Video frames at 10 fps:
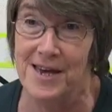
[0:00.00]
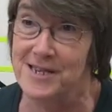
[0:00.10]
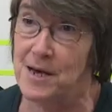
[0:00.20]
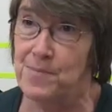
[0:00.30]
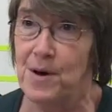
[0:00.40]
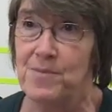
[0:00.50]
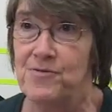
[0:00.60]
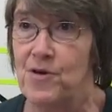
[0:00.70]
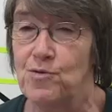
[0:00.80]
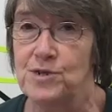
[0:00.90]
Et ça
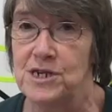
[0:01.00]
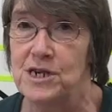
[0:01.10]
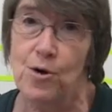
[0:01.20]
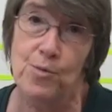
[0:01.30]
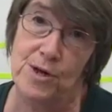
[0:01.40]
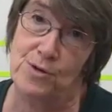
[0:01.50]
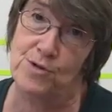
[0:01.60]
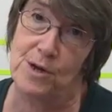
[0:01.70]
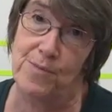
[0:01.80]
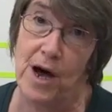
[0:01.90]
permet de voir aussi qu'on peut être
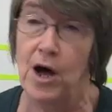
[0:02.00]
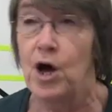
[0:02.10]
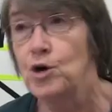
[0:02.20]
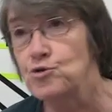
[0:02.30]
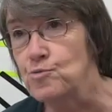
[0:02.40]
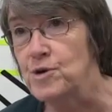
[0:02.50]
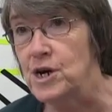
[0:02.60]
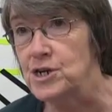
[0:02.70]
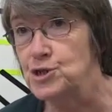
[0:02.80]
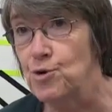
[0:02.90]
au départ tout
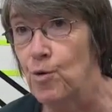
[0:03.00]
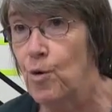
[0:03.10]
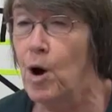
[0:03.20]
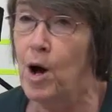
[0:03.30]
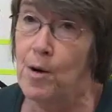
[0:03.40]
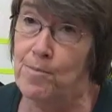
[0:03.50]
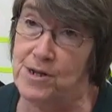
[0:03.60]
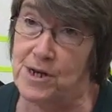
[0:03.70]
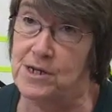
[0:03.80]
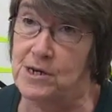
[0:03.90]
maigrichon,
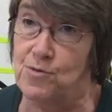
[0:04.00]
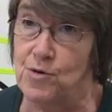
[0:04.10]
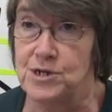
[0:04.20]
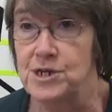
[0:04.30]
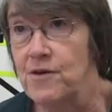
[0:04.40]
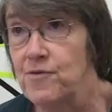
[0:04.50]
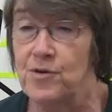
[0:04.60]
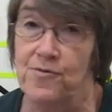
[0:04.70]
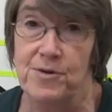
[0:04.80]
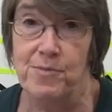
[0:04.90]
pas très dégourdi, avoir
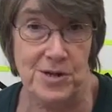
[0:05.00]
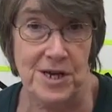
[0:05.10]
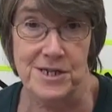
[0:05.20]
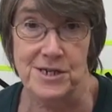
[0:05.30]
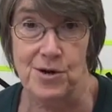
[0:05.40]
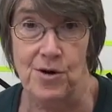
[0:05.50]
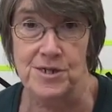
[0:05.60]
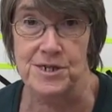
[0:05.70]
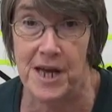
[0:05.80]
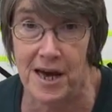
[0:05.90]
une vie pas très
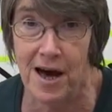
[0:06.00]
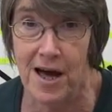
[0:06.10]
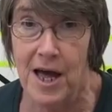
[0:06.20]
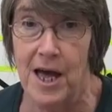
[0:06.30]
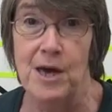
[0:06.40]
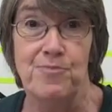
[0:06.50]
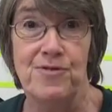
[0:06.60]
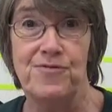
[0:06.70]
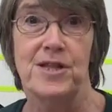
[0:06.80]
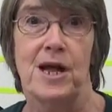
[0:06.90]
extraordinaire, et
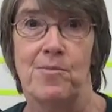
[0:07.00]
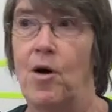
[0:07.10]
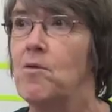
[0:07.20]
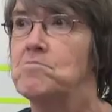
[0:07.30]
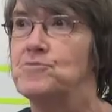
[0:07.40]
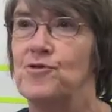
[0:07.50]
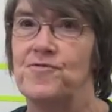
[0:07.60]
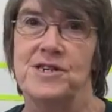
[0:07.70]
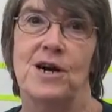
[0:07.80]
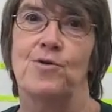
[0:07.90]
puis finalement
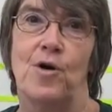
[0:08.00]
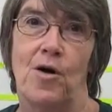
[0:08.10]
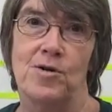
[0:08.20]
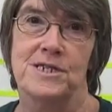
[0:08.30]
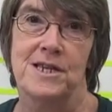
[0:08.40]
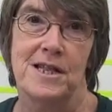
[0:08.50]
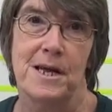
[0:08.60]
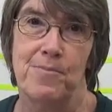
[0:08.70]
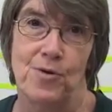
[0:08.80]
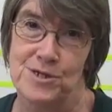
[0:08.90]
devenir le grand
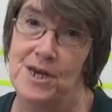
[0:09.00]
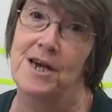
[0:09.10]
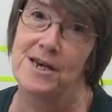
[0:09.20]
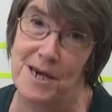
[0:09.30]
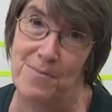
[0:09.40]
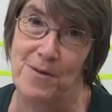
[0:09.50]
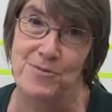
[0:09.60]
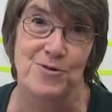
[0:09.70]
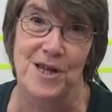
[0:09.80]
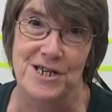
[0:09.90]
Stanley Potts capable
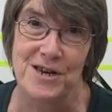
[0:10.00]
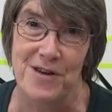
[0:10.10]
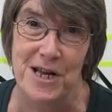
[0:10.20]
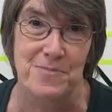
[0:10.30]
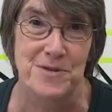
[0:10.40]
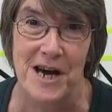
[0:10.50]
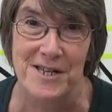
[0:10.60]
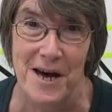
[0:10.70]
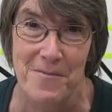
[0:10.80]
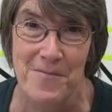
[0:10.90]
de nager avec le piranha.